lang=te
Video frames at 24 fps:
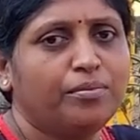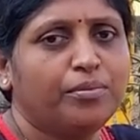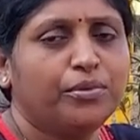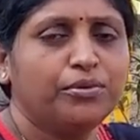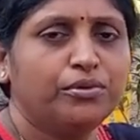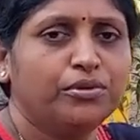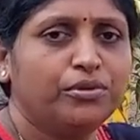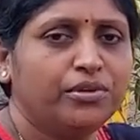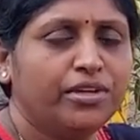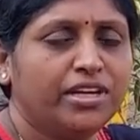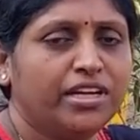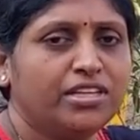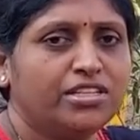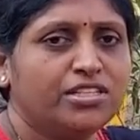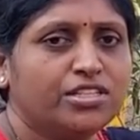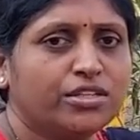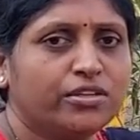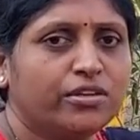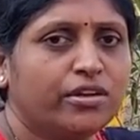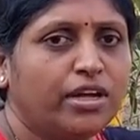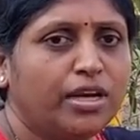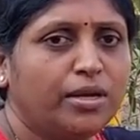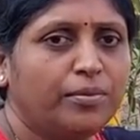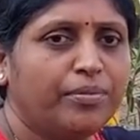పొద్దున్నే
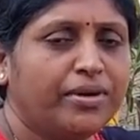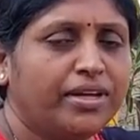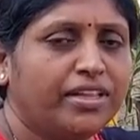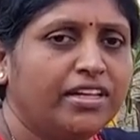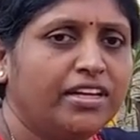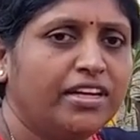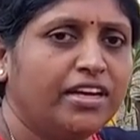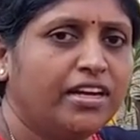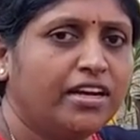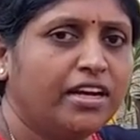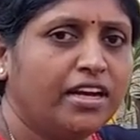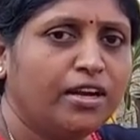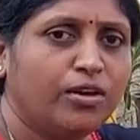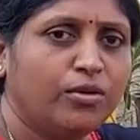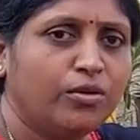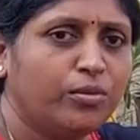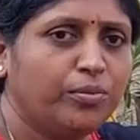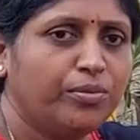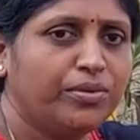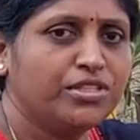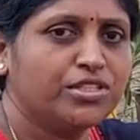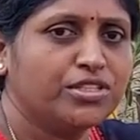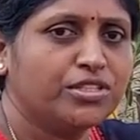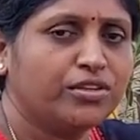ఇచ్చుకోవాలి పది గంటల
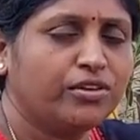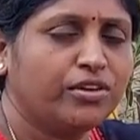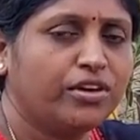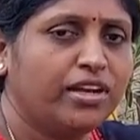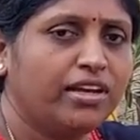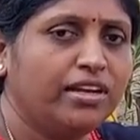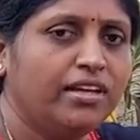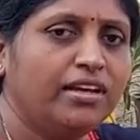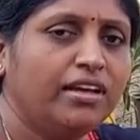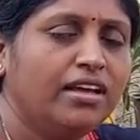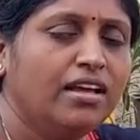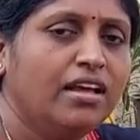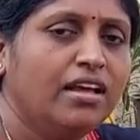లోపు ఇచ్చుకోవాలి